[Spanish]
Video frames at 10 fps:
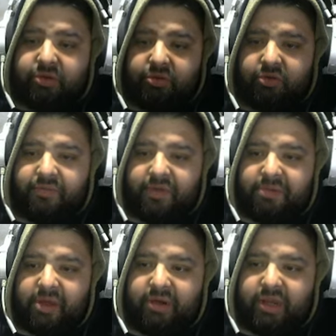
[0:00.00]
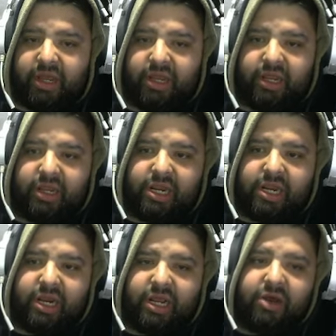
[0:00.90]
es todo farmeable a la
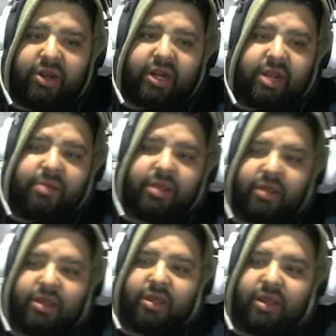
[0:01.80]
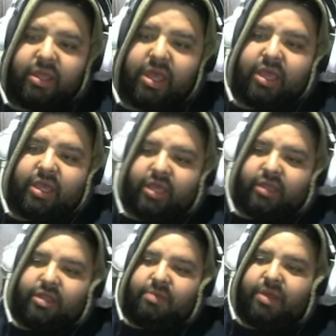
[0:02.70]
larga o a la rápida. Y aquí,
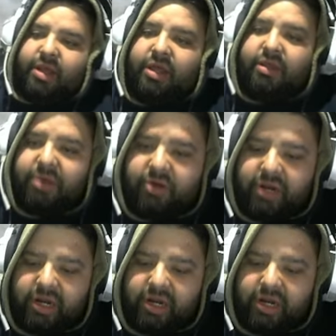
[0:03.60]
gente, mira, mejora